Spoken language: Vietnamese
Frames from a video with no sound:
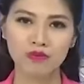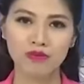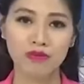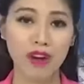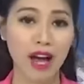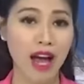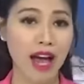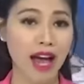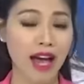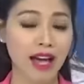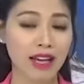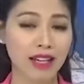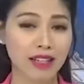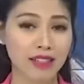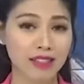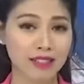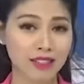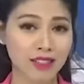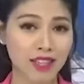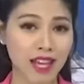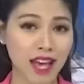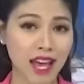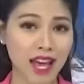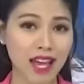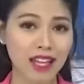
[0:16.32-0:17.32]
Và
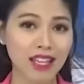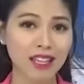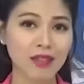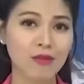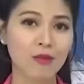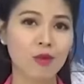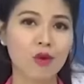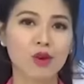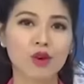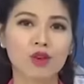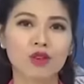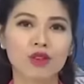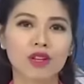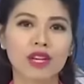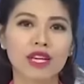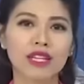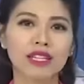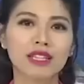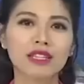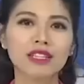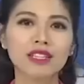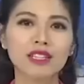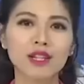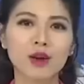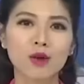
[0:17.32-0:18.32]
cứ thế thì một
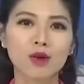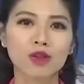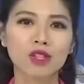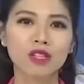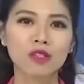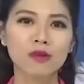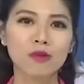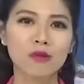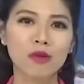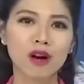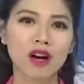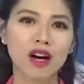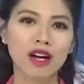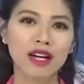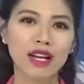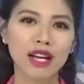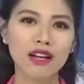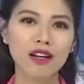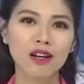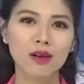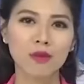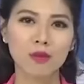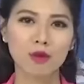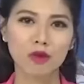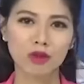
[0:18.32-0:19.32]
hình thức đầu tư mới đã
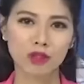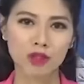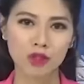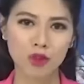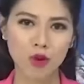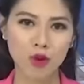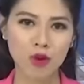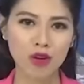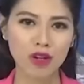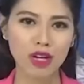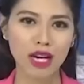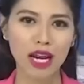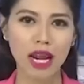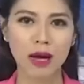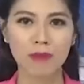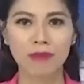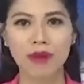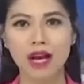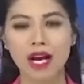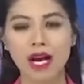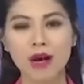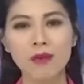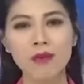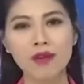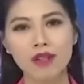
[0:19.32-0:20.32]
được một số người làm
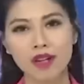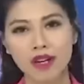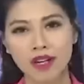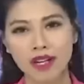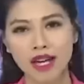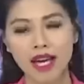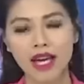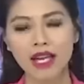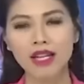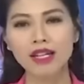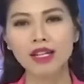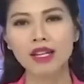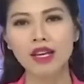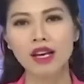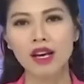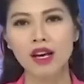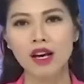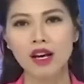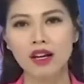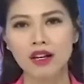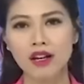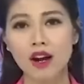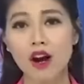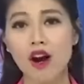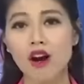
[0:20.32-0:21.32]
đa cấp hướng đến,
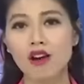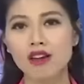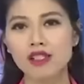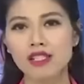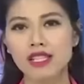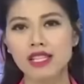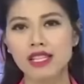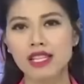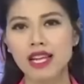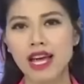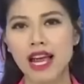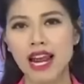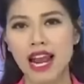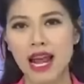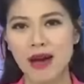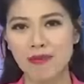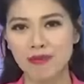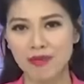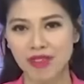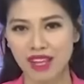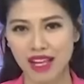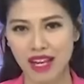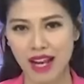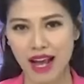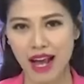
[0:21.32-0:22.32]
đó chính là
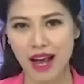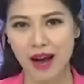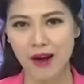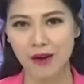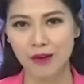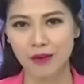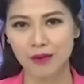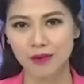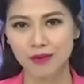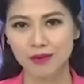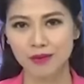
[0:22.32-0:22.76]
làm tiền ảo.